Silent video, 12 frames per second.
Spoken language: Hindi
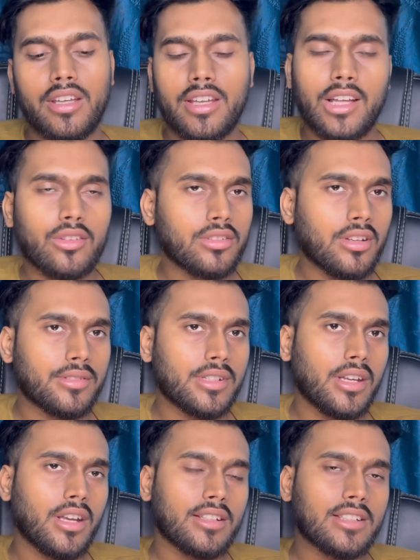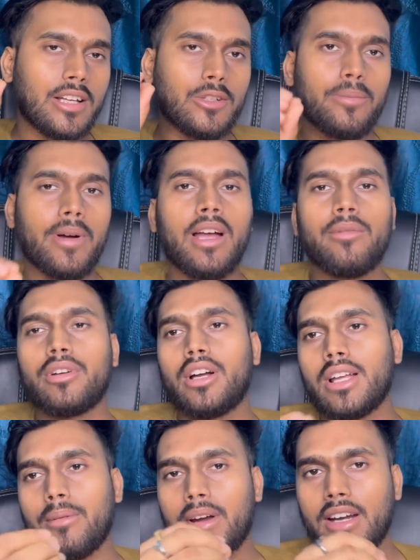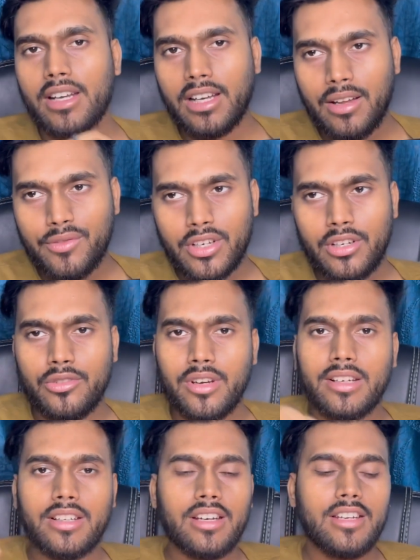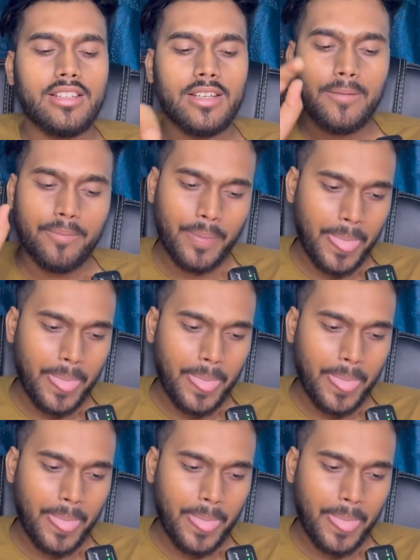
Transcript: या तो सबसे आसान उपाय आपका कि हमारा टेलीग्राम चैनल ज्वाइन कर लीजिए